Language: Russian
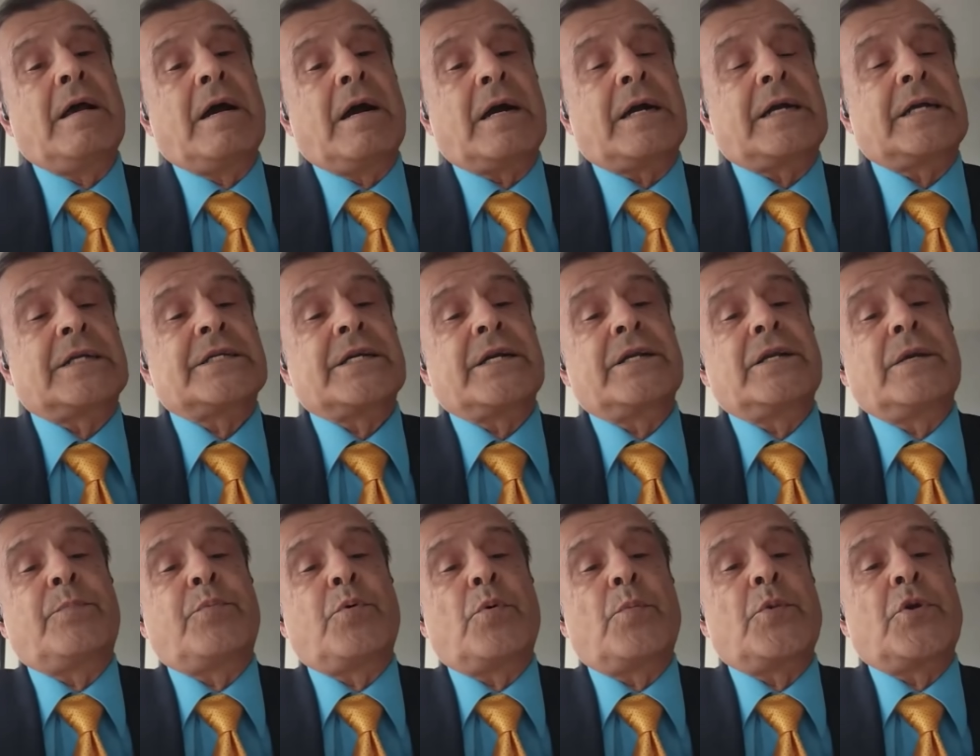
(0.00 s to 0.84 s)

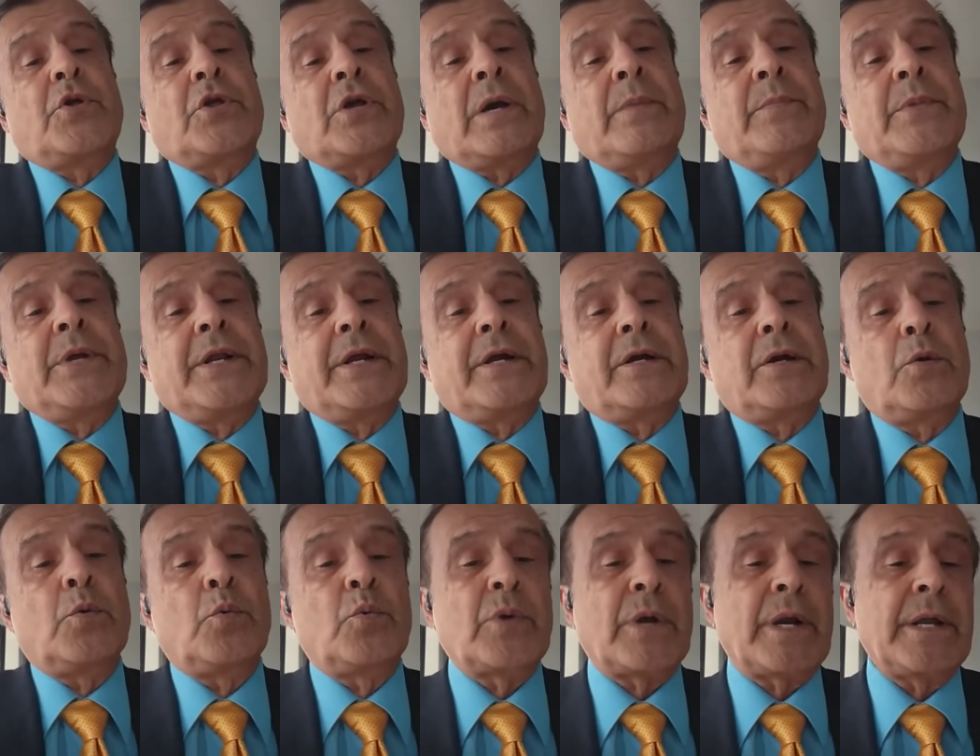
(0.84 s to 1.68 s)
оказания помощи
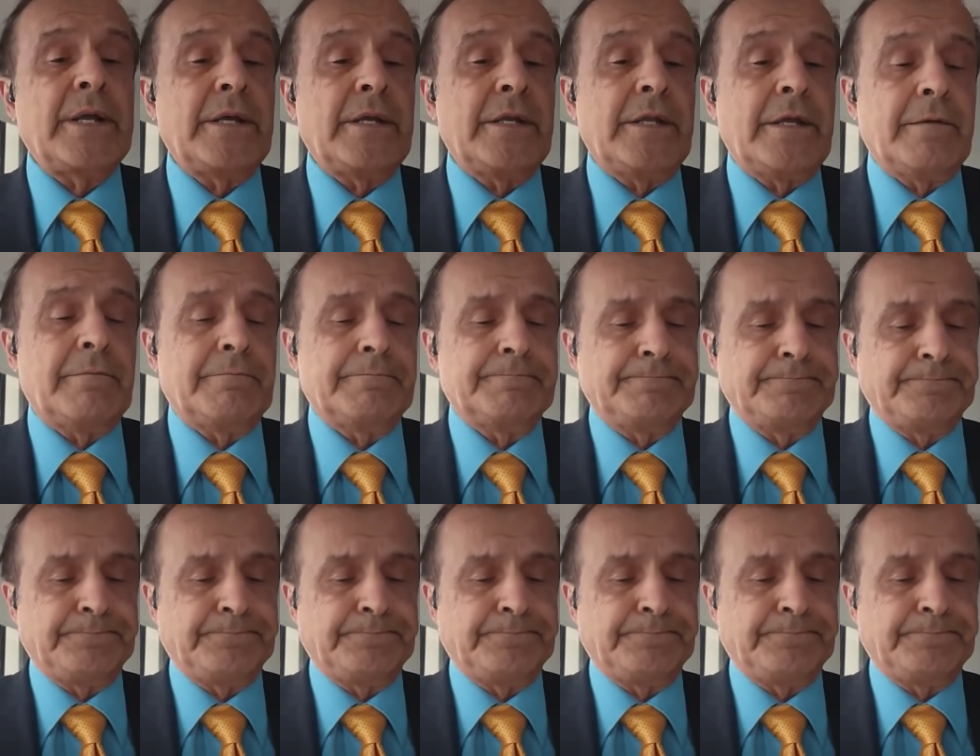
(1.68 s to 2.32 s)
Америкой Украине.